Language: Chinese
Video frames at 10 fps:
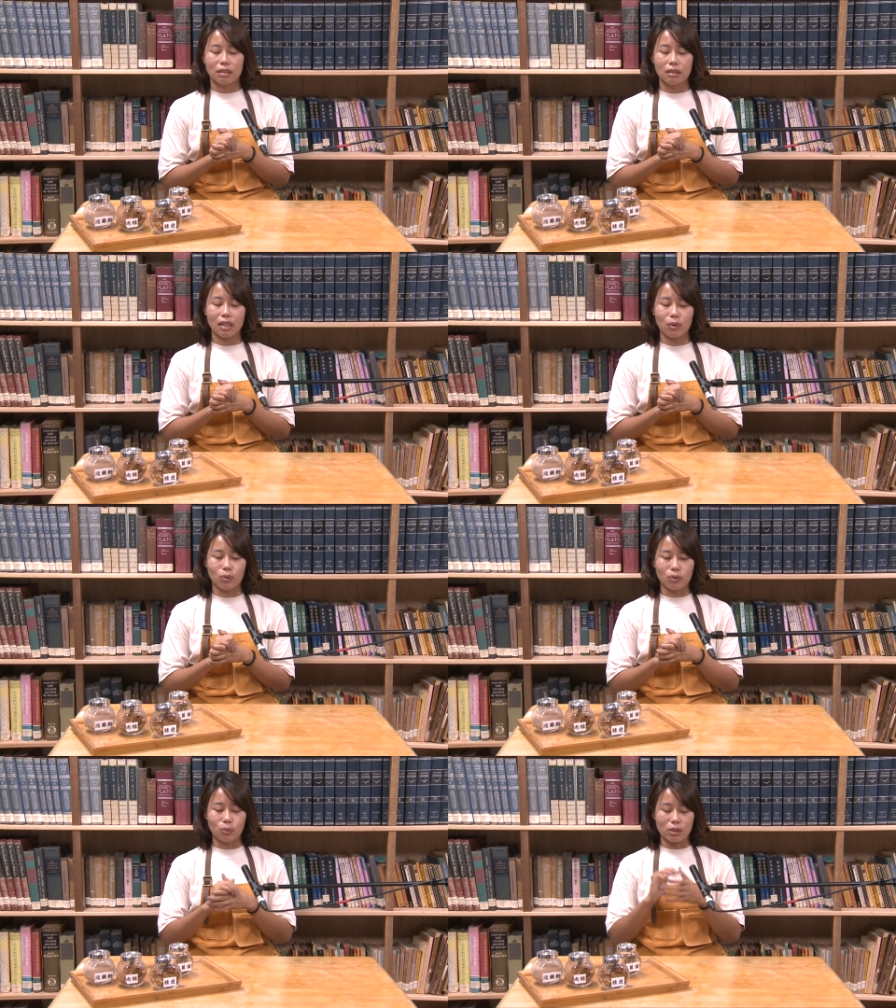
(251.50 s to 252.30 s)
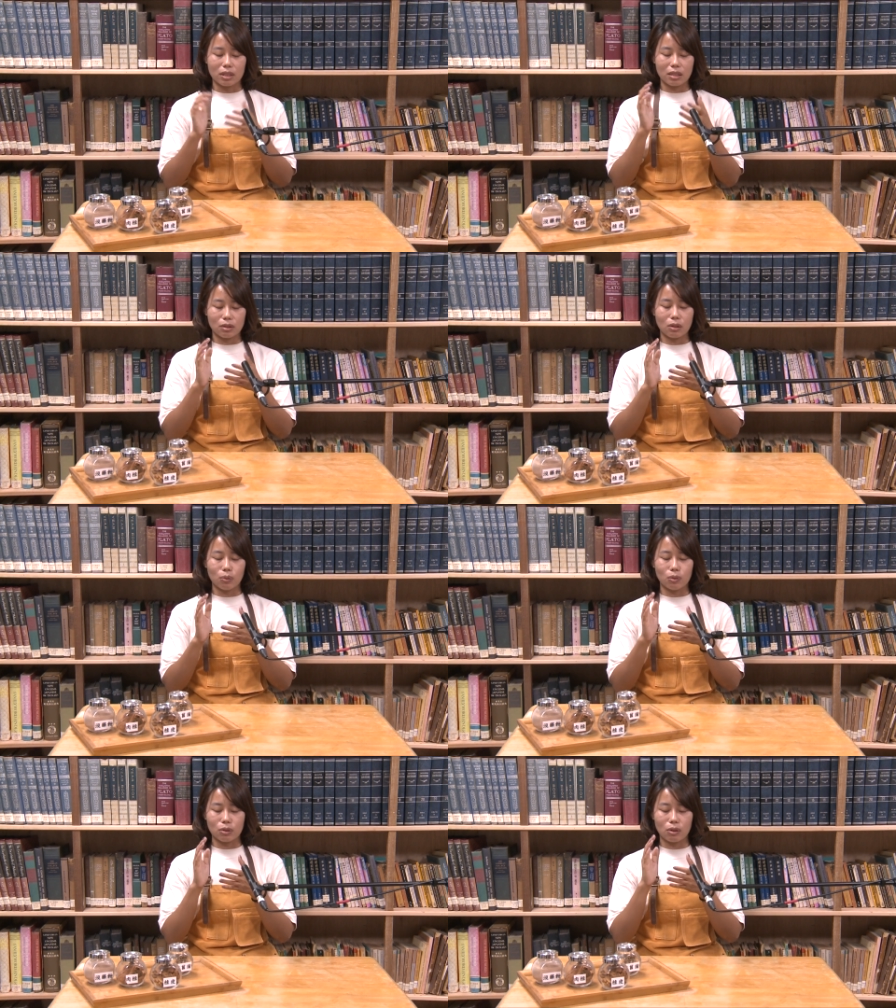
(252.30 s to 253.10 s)
那我我心中
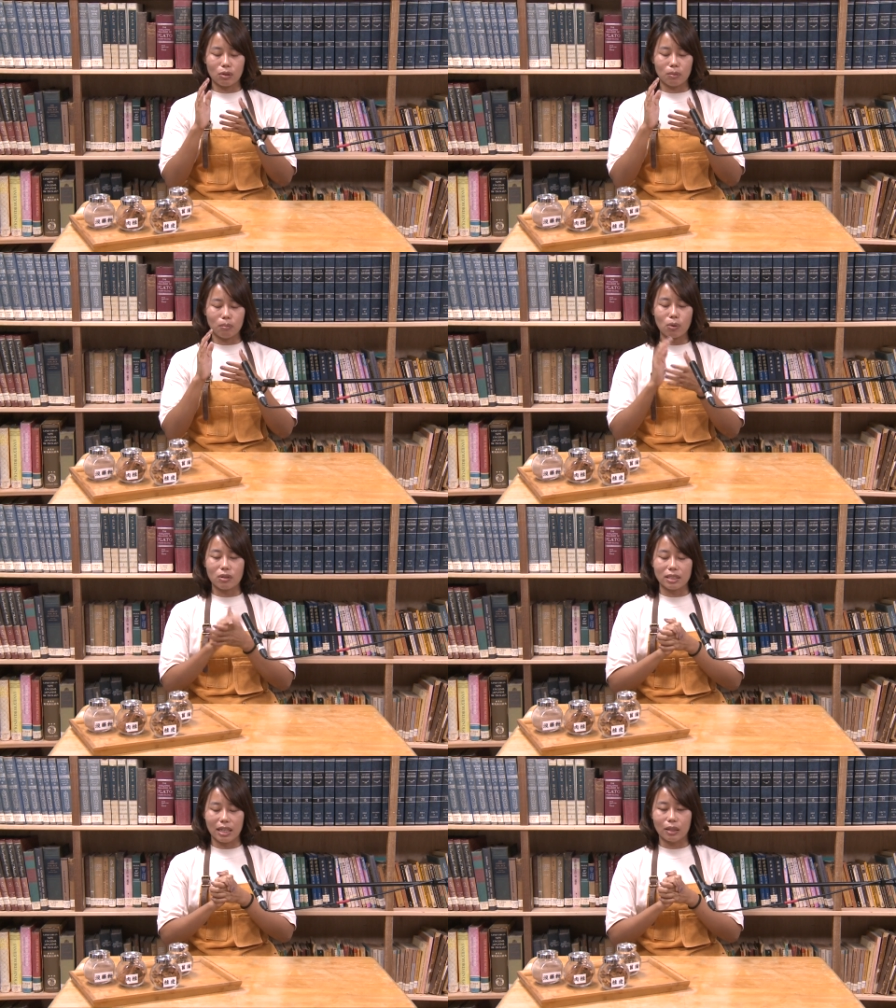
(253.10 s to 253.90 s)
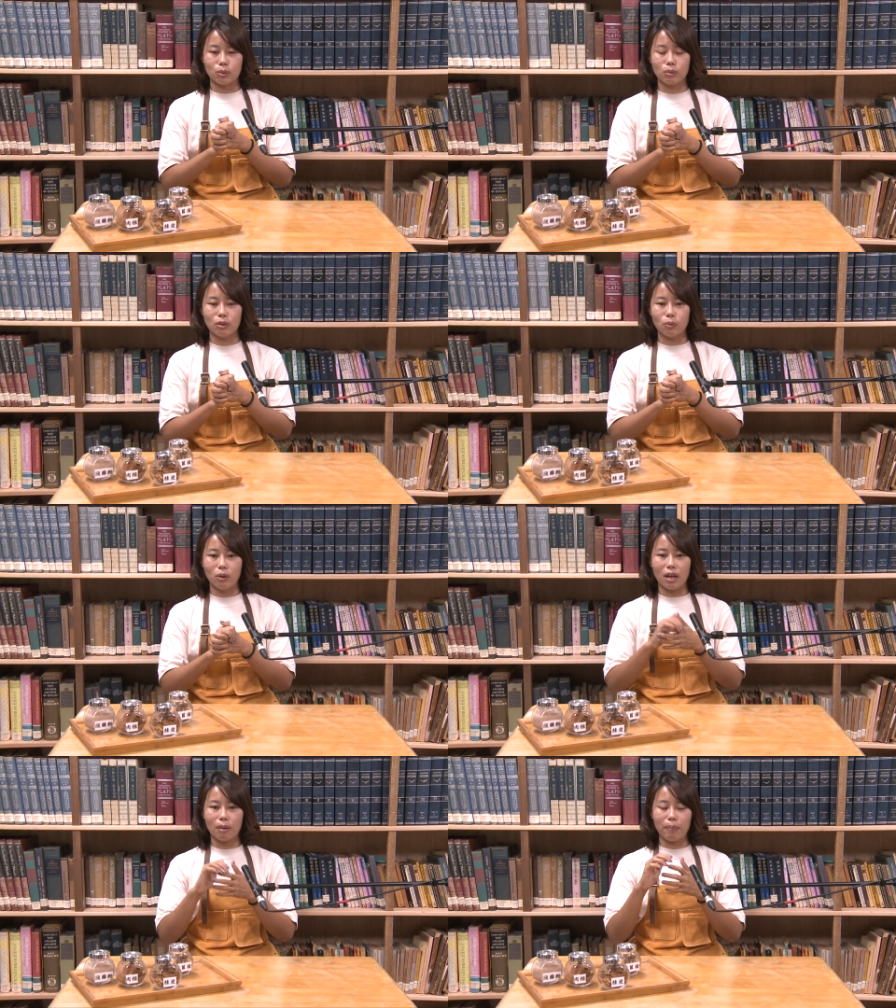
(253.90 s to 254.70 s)
我就默想说：“我
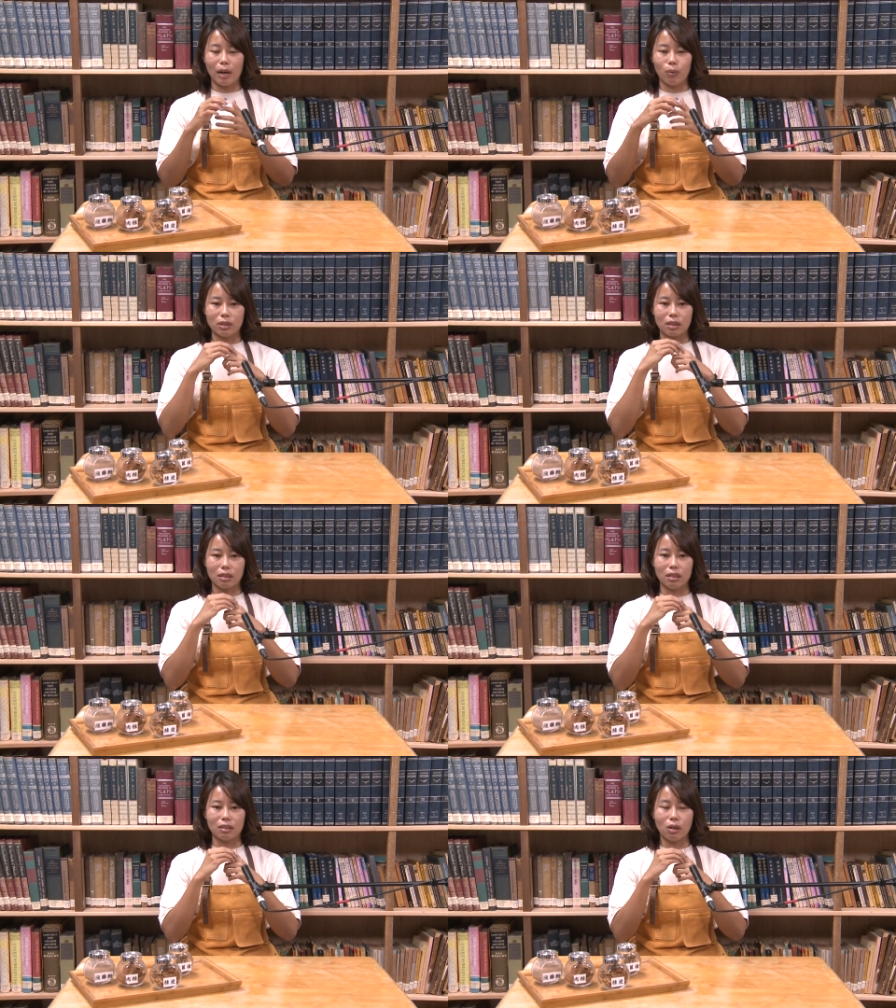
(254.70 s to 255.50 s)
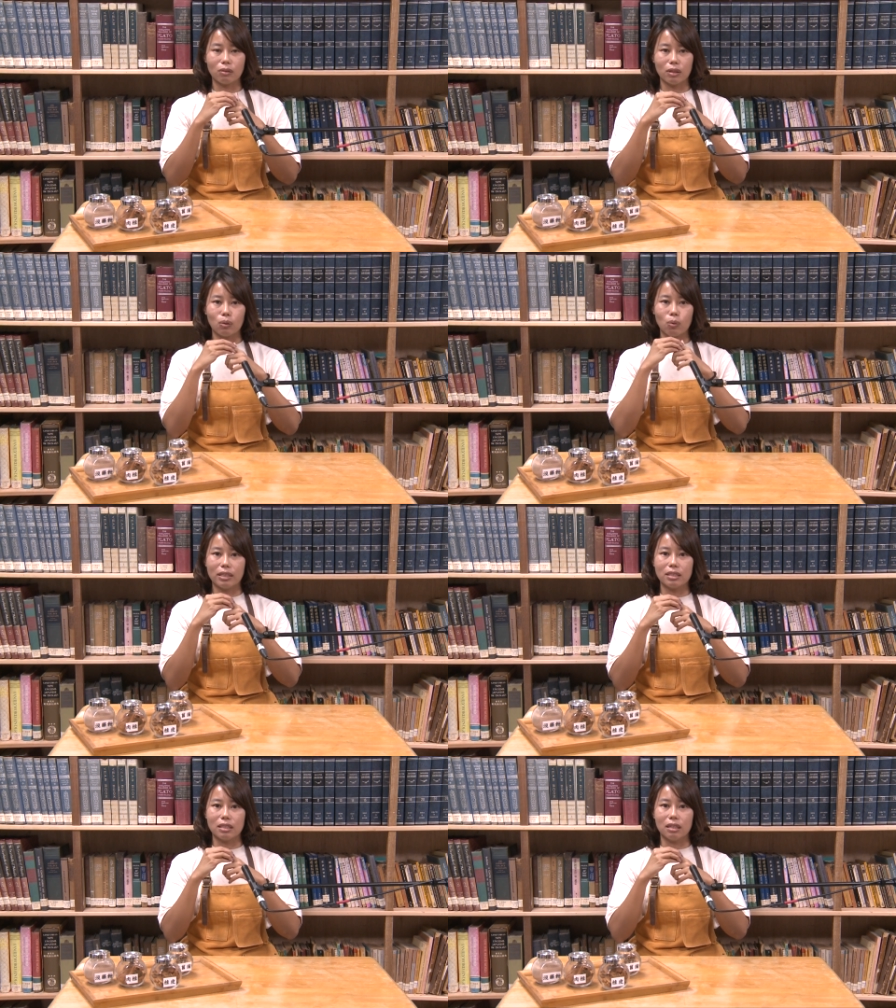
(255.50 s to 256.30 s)
要把我这个疼痛的
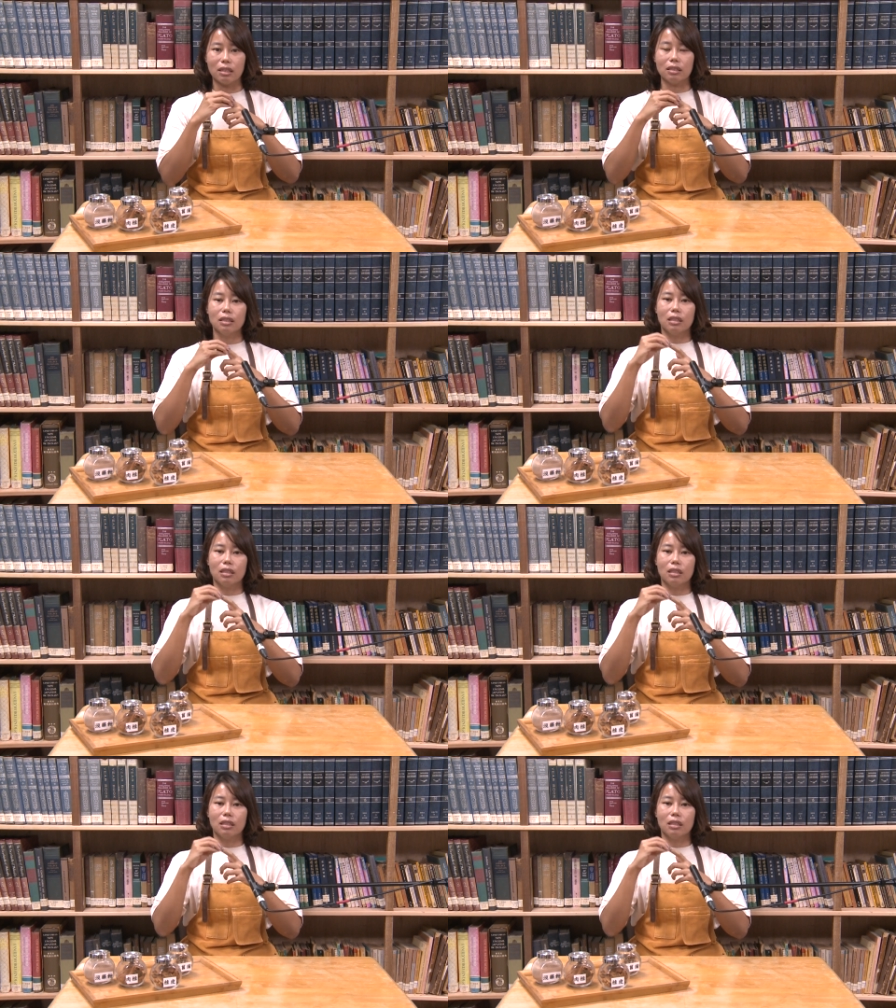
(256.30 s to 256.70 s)
关节哈，